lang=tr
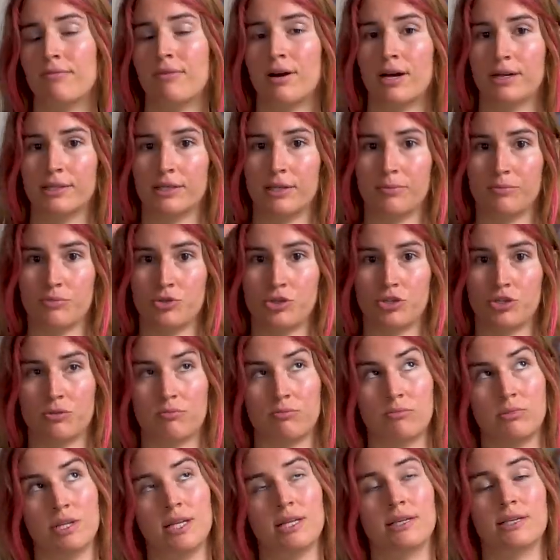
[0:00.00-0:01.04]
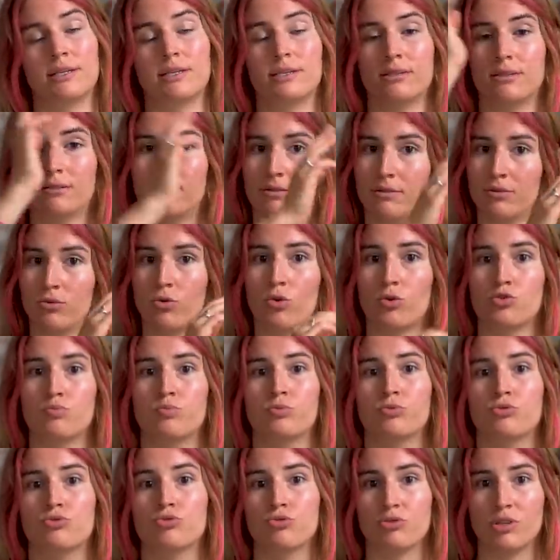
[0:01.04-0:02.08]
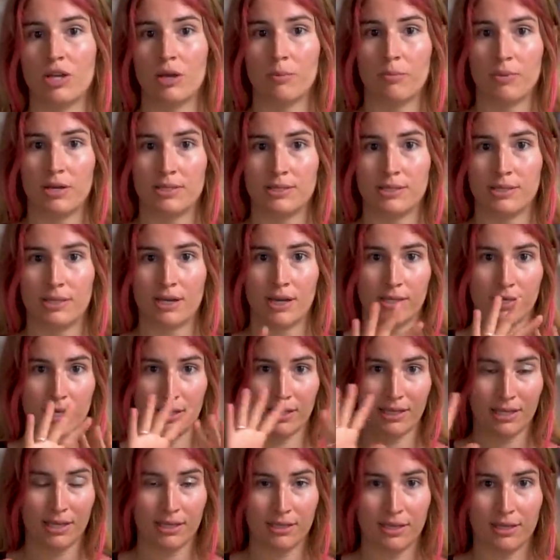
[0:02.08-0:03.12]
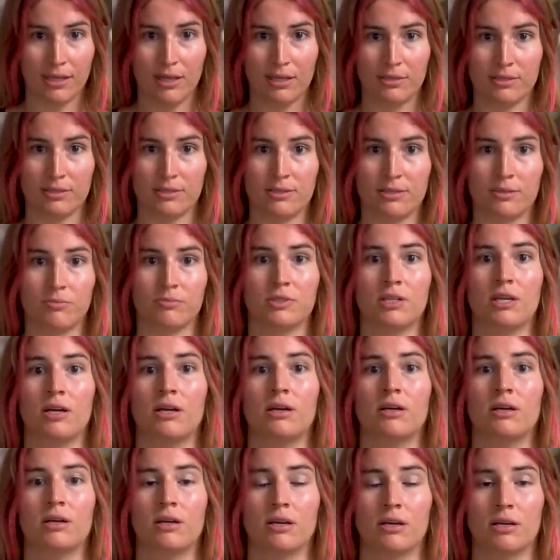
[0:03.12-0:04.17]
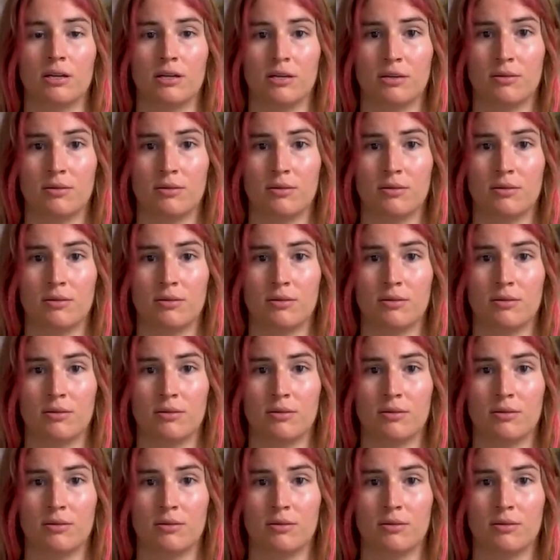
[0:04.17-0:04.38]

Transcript: var demiştim ilk Koç burcundan bahsederken genel anlatımda e,